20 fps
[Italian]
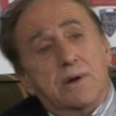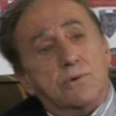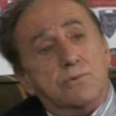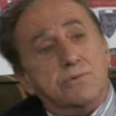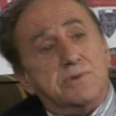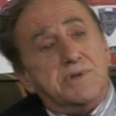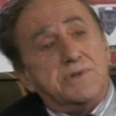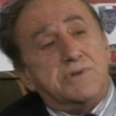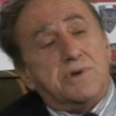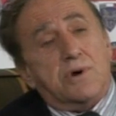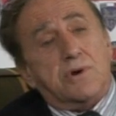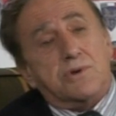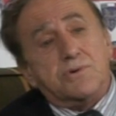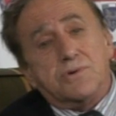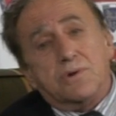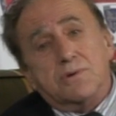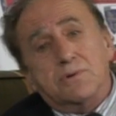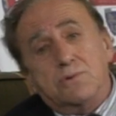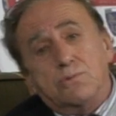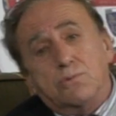un
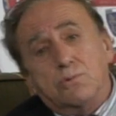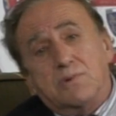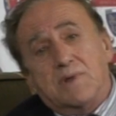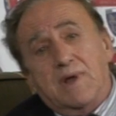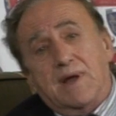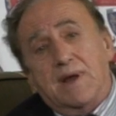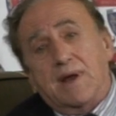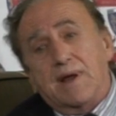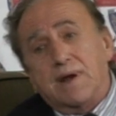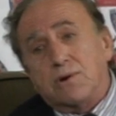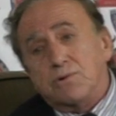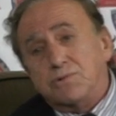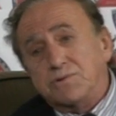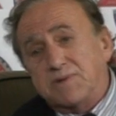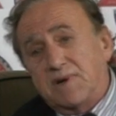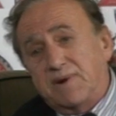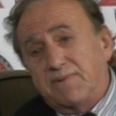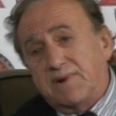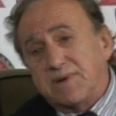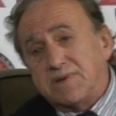discorso di tutela e
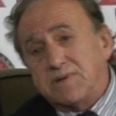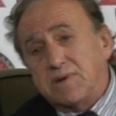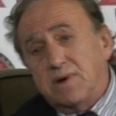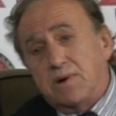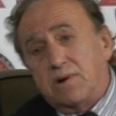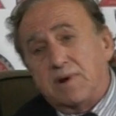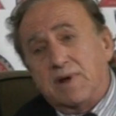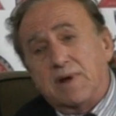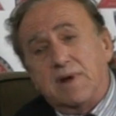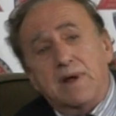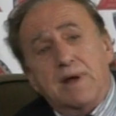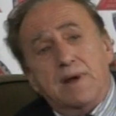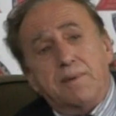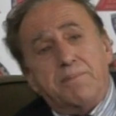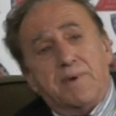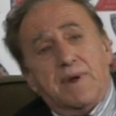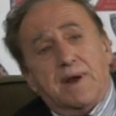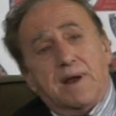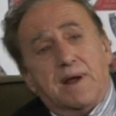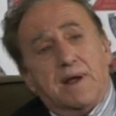conservazione
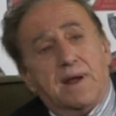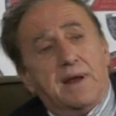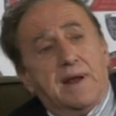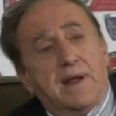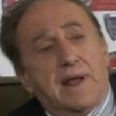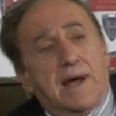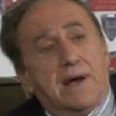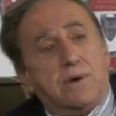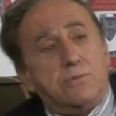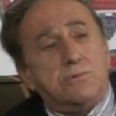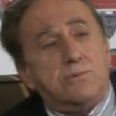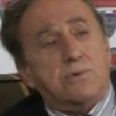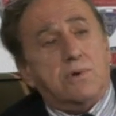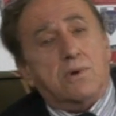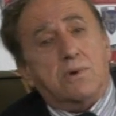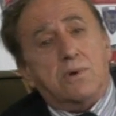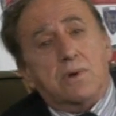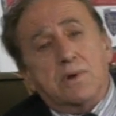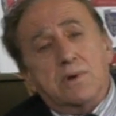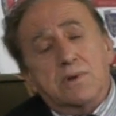per le
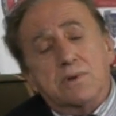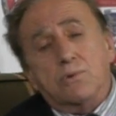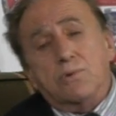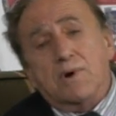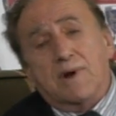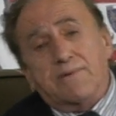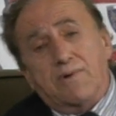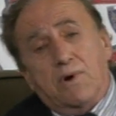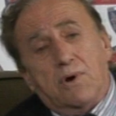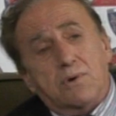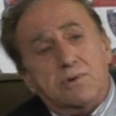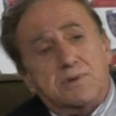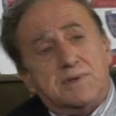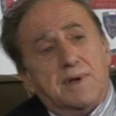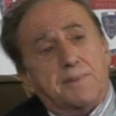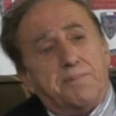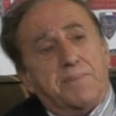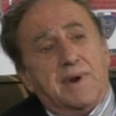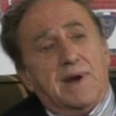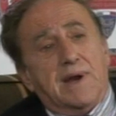auto di una
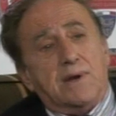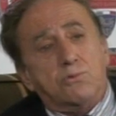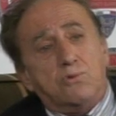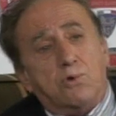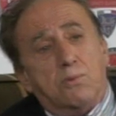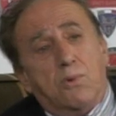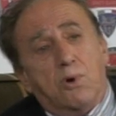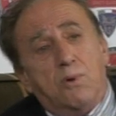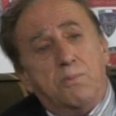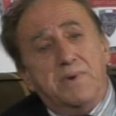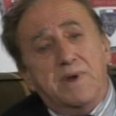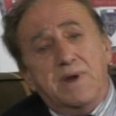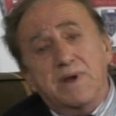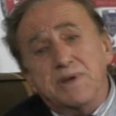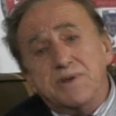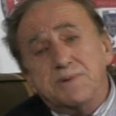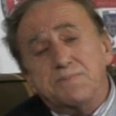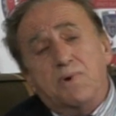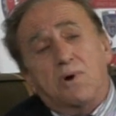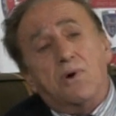volta, per
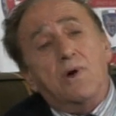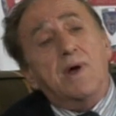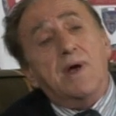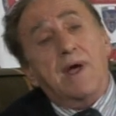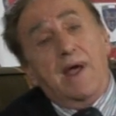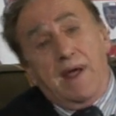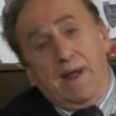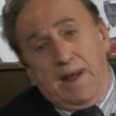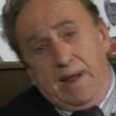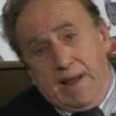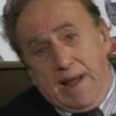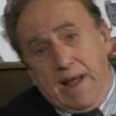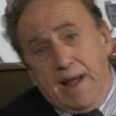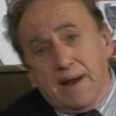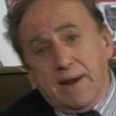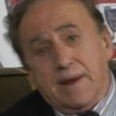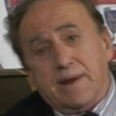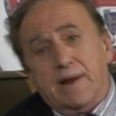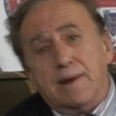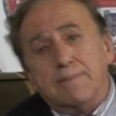l'automobilismo e
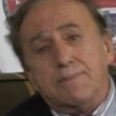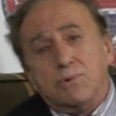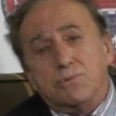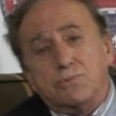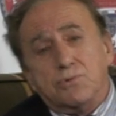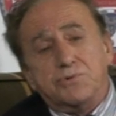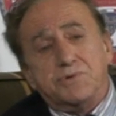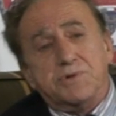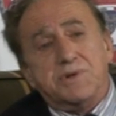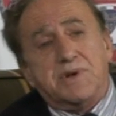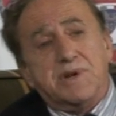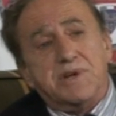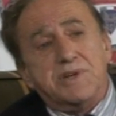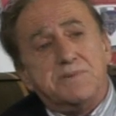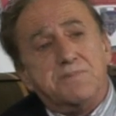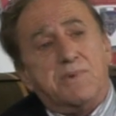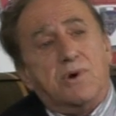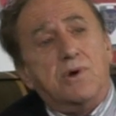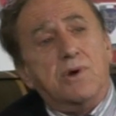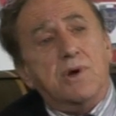anche il
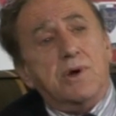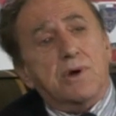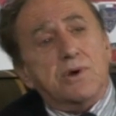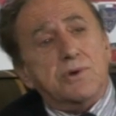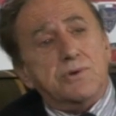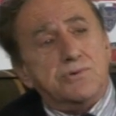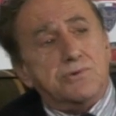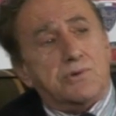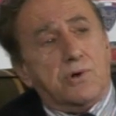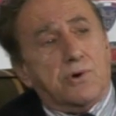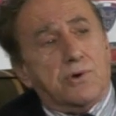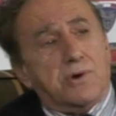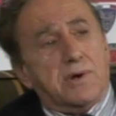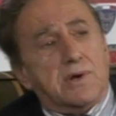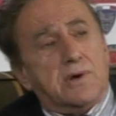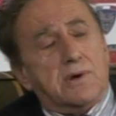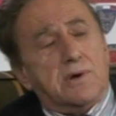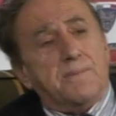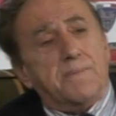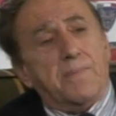motociclismo
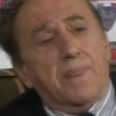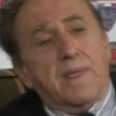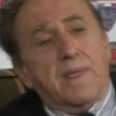storico